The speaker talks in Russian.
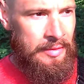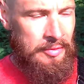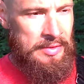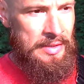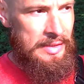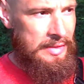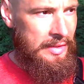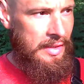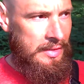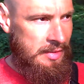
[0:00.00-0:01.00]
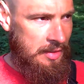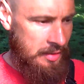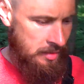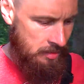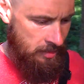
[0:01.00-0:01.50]
То есть я старался
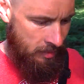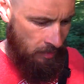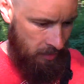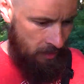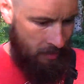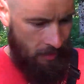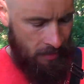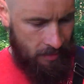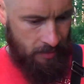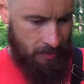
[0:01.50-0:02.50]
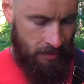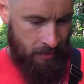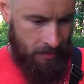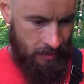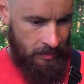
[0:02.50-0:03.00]

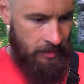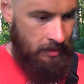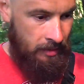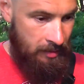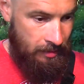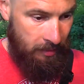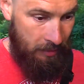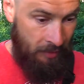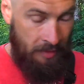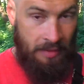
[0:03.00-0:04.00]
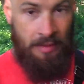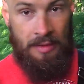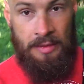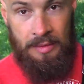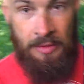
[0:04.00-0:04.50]
э, идти
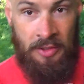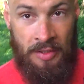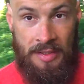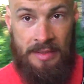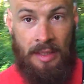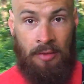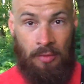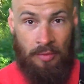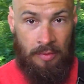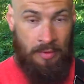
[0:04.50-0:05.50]
и держать осанку.